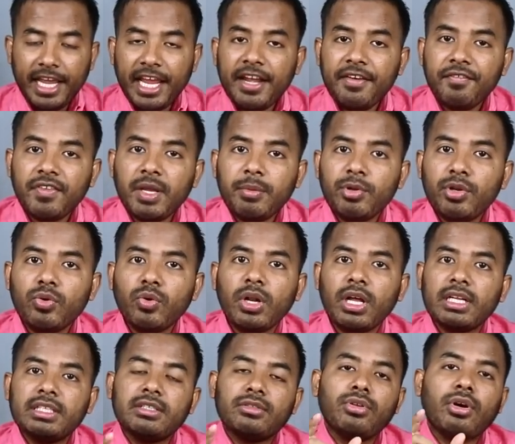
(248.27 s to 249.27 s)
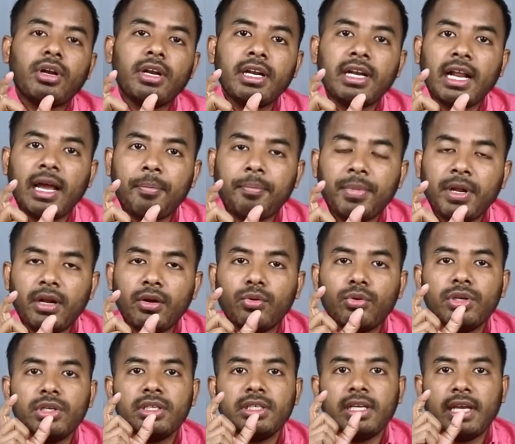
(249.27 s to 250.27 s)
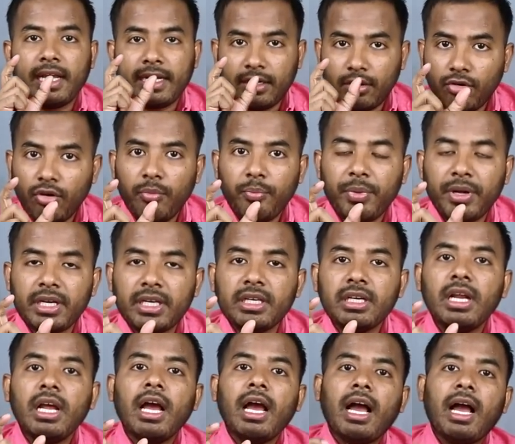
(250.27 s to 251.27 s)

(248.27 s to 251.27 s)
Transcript: এনভিএমএরগুলো আছে ধরেন আপনার ওই একটা কোম্পানির